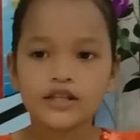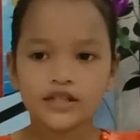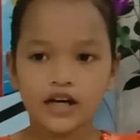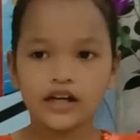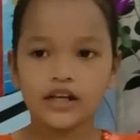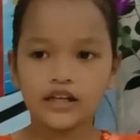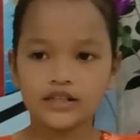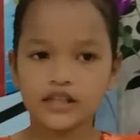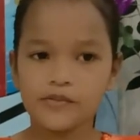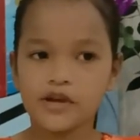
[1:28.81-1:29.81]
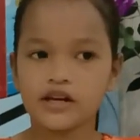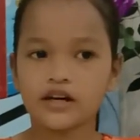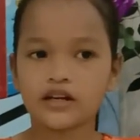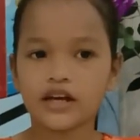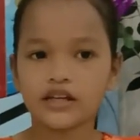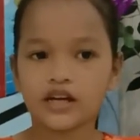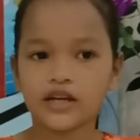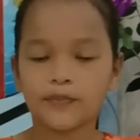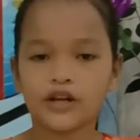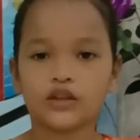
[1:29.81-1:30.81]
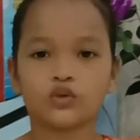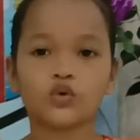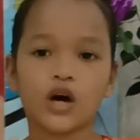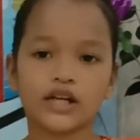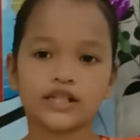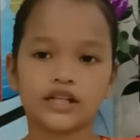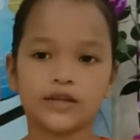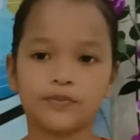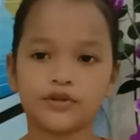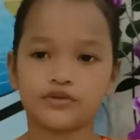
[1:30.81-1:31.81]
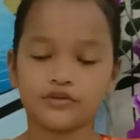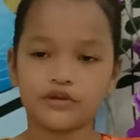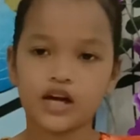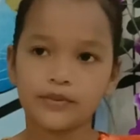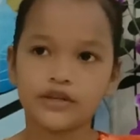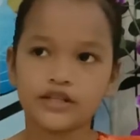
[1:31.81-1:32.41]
Jadi Jeremia Endendai ia dipilih Tuhan jadi presiden Nabi.